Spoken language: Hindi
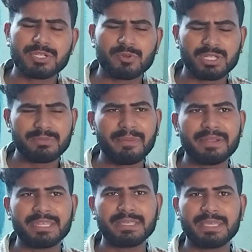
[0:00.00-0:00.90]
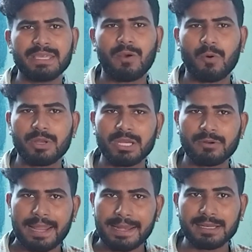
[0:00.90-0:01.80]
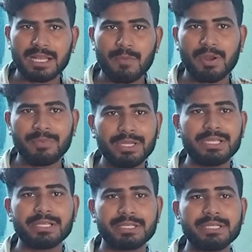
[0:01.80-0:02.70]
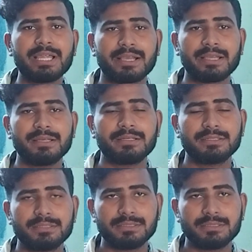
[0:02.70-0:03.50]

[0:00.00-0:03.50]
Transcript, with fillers: रैम स्टोरेज में भी ठीक है और एंड्रॉयड इलेवन भी ठीक ही ठाक है